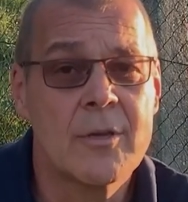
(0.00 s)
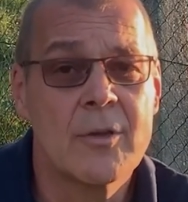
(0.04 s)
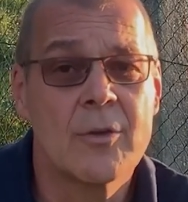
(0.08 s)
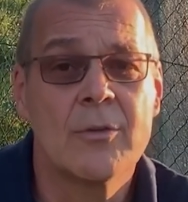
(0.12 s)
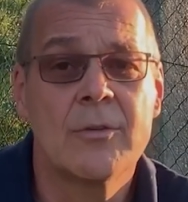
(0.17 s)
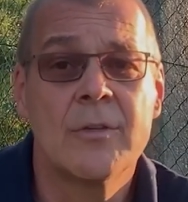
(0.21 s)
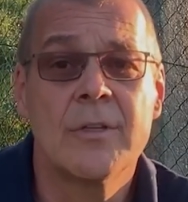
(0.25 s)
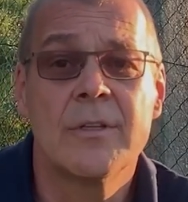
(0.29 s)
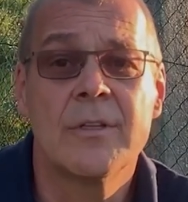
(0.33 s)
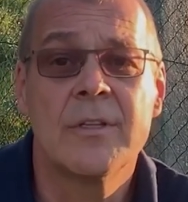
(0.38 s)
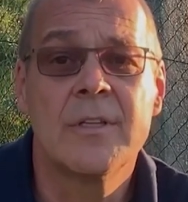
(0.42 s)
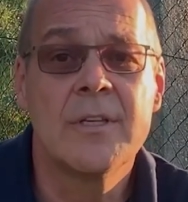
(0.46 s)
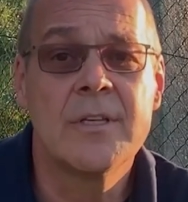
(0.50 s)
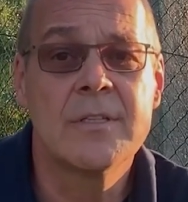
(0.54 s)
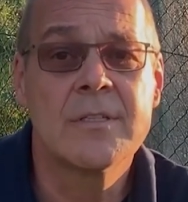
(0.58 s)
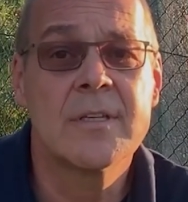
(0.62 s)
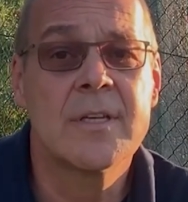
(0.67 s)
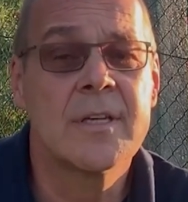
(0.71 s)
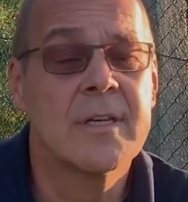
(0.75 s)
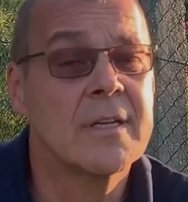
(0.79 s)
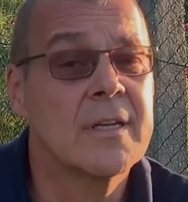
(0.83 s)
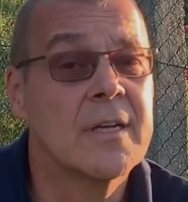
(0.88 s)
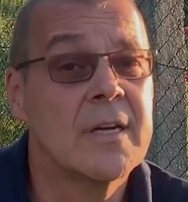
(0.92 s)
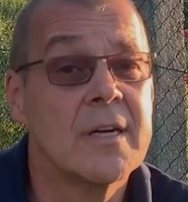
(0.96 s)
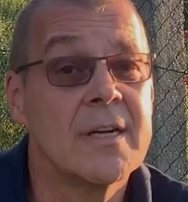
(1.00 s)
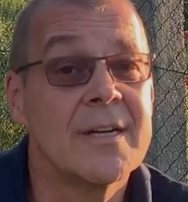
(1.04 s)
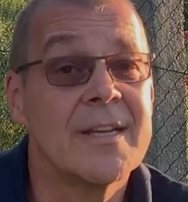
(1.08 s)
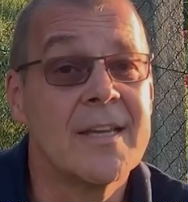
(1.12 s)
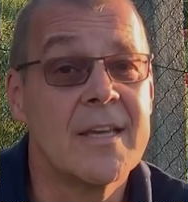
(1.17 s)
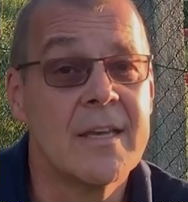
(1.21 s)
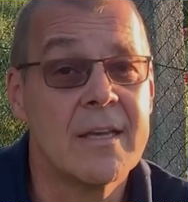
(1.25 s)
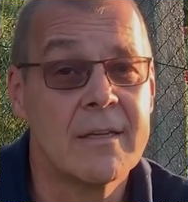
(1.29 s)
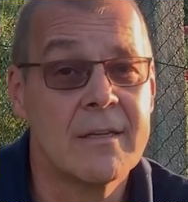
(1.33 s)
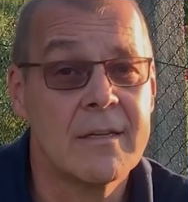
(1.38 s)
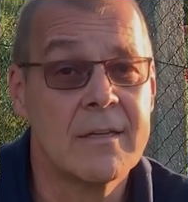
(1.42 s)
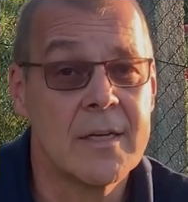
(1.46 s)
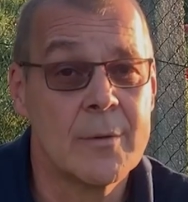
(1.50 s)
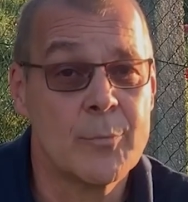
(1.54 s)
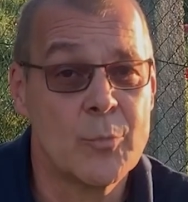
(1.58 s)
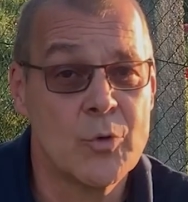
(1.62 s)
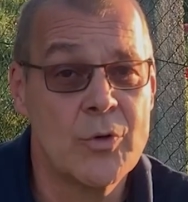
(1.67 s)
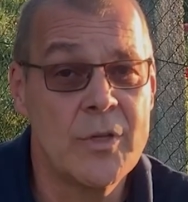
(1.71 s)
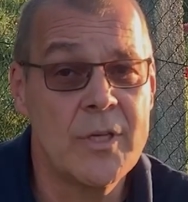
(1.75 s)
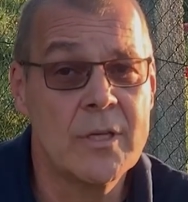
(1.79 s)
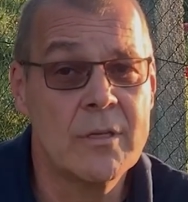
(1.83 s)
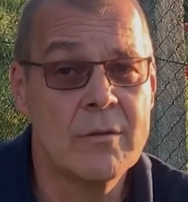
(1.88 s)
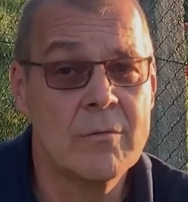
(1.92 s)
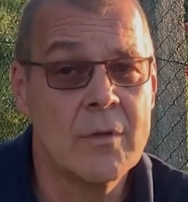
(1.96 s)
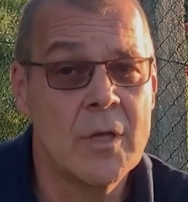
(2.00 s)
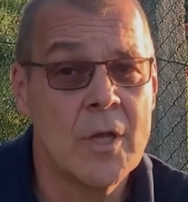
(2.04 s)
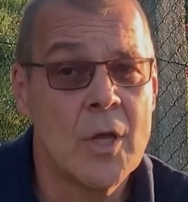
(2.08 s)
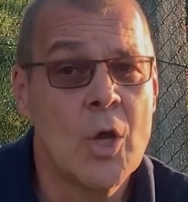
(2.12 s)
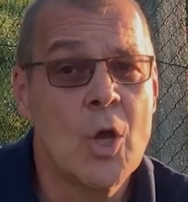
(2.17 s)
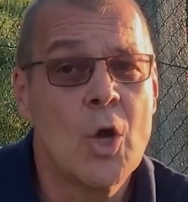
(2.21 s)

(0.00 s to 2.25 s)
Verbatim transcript: könnt ihr diesen Kanal gerne abonnieren